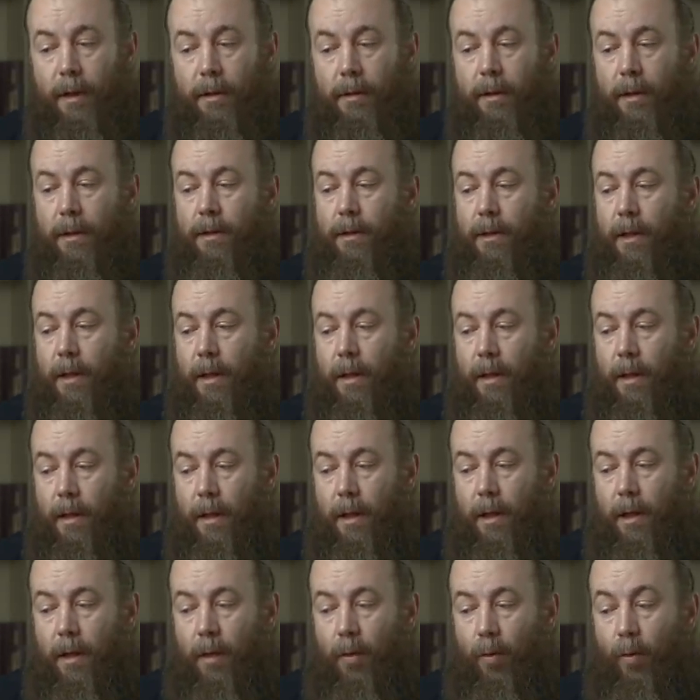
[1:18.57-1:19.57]
тогда
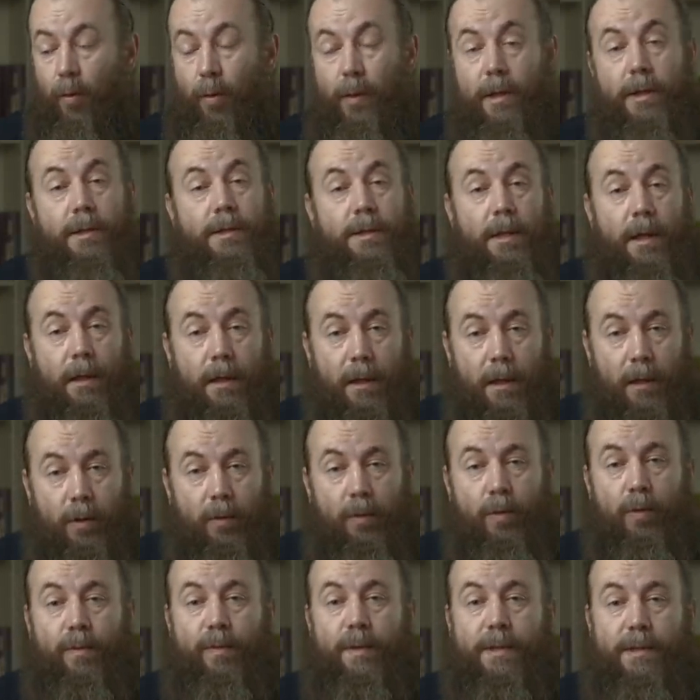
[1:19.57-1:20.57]
у креста
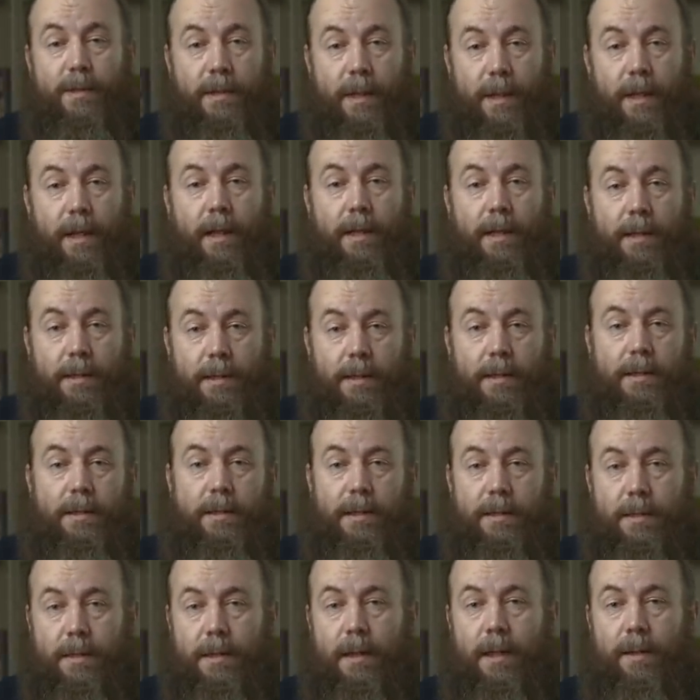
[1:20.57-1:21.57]
Голгофы стояли со
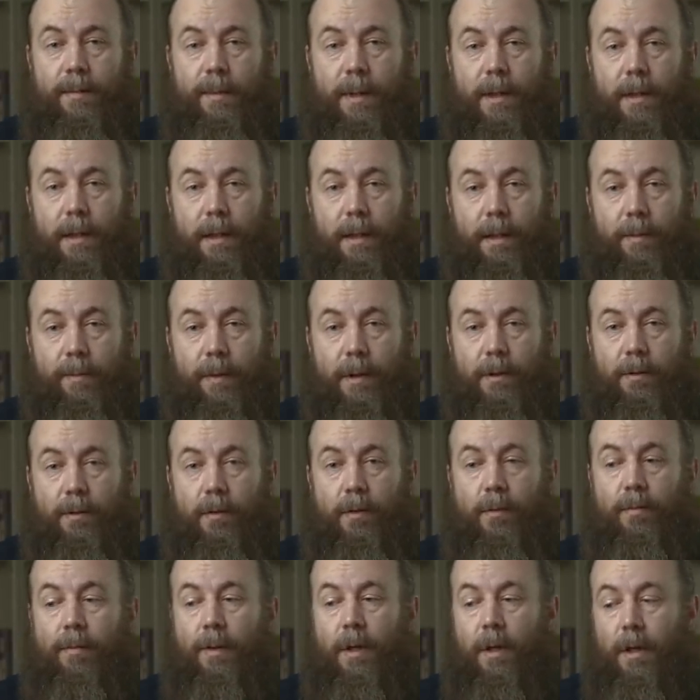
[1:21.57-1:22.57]
слезами, и
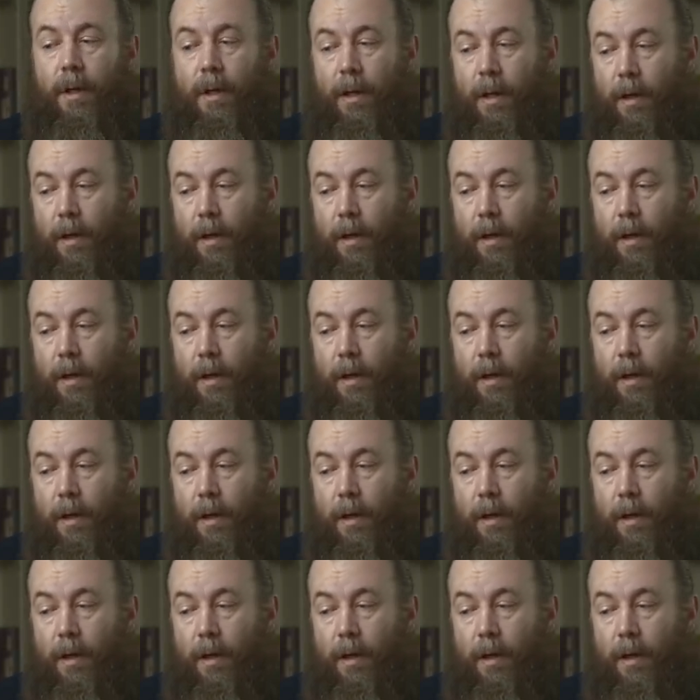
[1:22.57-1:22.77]
потом